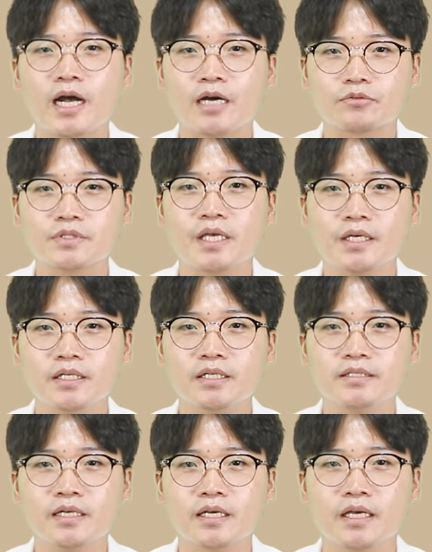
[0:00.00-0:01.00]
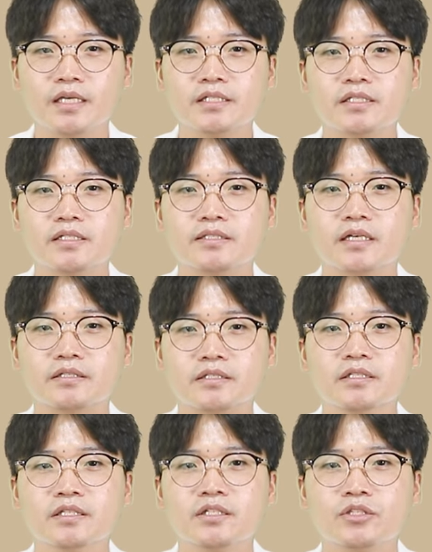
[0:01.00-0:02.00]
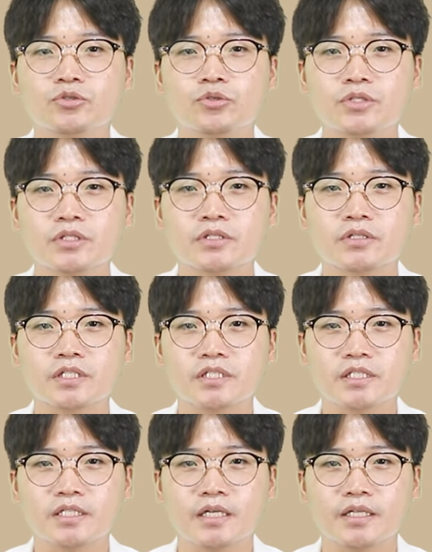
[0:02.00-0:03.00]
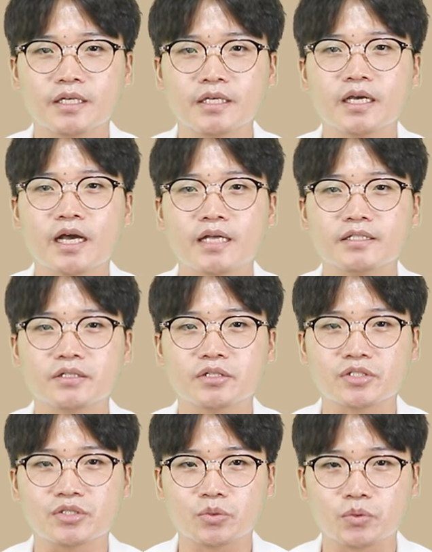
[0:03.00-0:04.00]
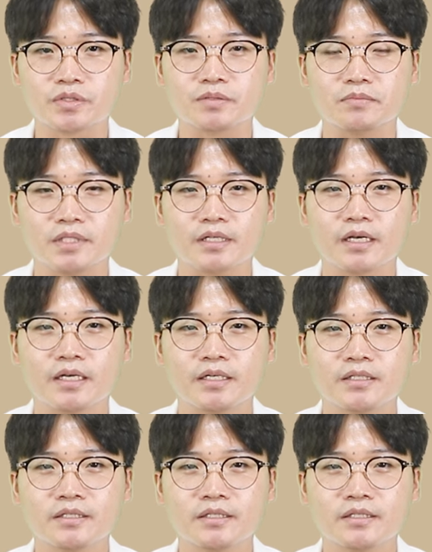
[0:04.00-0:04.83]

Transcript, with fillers: 하루 3끼 이상의 식사를 규칙적인 시간에 하는 것이 좋습니다.